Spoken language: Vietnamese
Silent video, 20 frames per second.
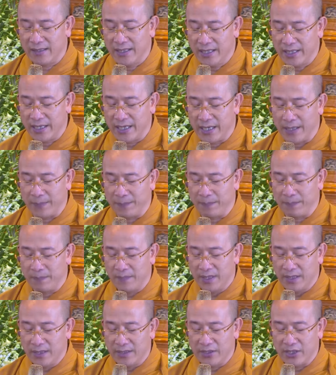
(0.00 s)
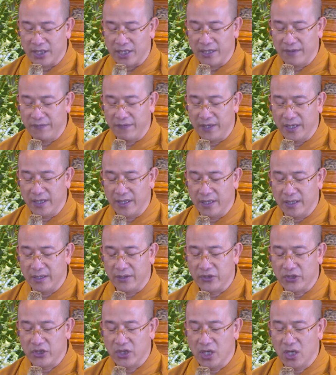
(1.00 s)
lưới nghiệp chỉ
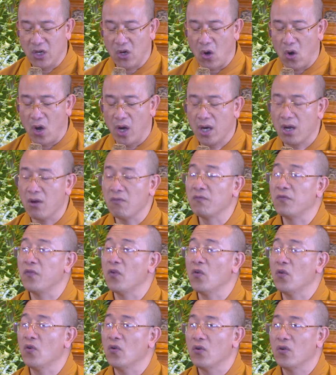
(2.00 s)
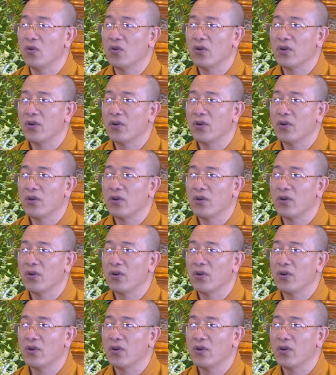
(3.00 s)
vì chưa có công phu